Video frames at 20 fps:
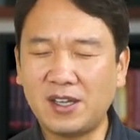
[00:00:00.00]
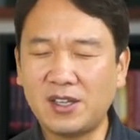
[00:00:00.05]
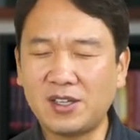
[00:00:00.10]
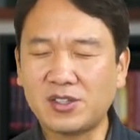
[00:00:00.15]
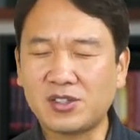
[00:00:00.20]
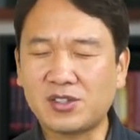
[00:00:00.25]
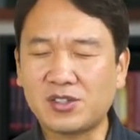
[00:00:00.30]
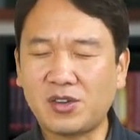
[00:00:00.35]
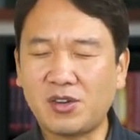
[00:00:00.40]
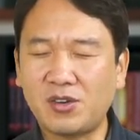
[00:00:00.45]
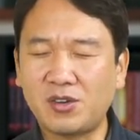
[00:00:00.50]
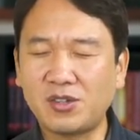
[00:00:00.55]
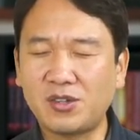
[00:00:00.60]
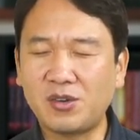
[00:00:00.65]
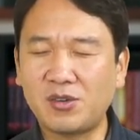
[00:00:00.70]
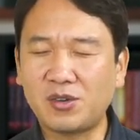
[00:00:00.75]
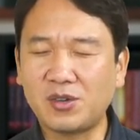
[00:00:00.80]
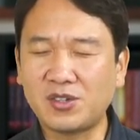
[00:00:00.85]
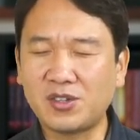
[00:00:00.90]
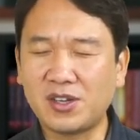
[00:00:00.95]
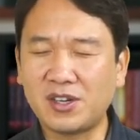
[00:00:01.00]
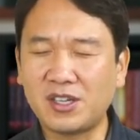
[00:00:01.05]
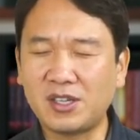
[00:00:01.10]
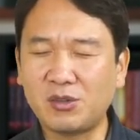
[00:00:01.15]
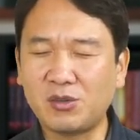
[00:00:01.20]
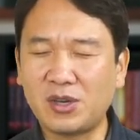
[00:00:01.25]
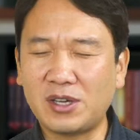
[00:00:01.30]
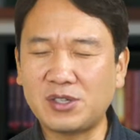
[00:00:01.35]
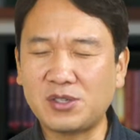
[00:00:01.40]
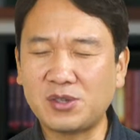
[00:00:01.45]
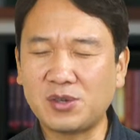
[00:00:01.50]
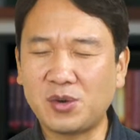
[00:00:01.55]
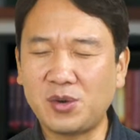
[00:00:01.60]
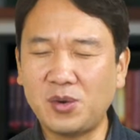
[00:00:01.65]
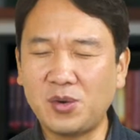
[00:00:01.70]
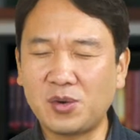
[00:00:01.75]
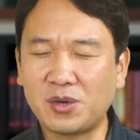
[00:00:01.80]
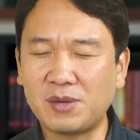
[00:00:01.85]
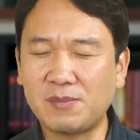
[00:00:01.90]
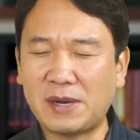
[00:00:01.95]
성령으로 저희를
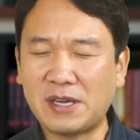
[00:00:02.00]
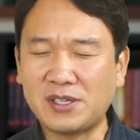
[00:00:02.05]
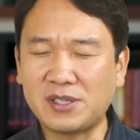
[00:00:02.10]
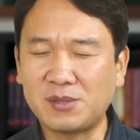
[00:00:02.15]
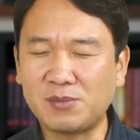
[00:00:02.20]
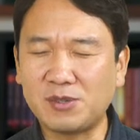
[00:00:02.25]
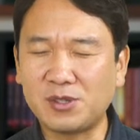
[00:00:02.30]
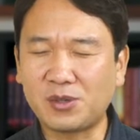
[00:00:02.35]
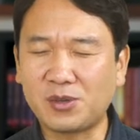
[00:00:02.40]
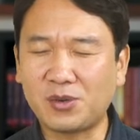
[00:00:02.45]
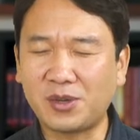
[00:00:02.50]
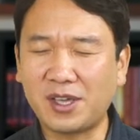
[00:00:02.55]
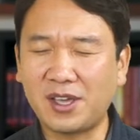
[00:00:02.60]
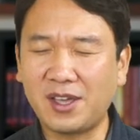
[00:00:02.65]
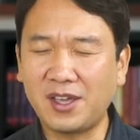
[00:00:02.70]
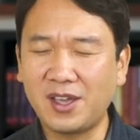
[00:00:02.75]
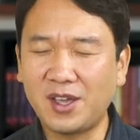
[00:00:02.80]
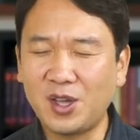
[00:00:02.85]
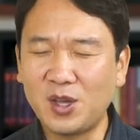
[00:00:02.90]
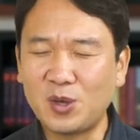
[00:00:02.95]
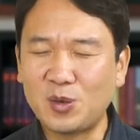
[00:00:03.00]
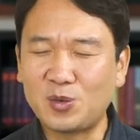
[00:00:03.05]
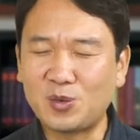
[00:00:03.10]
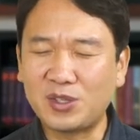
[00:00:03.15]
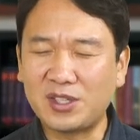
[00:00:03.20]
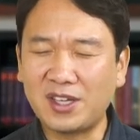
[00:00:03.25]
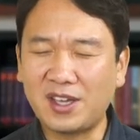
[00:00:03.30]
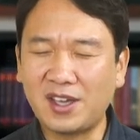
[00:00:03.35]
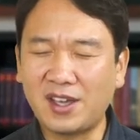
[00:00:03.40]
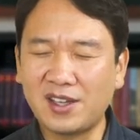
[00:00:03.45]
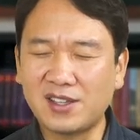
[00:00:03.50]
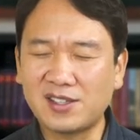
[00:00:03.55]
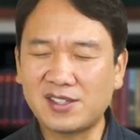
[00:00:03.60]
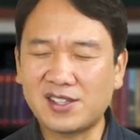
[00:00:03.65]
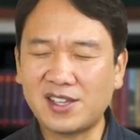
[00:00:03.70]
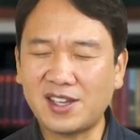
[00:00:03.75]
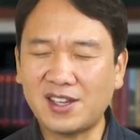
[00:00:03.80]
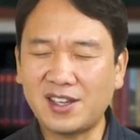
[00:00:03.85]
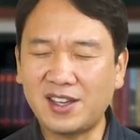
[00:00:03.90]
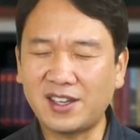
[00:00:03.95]
인도하시고 오늘 말씀을 통해 우리의
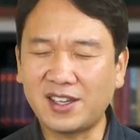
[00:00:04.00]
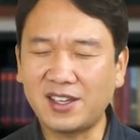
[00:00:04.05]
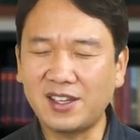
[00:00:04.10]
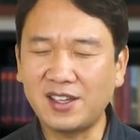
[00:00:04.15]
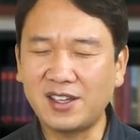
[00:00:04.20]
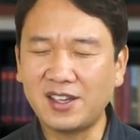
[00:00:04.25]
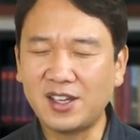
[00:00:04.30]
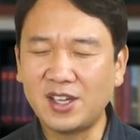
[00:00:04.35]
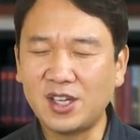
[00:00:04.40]
생각이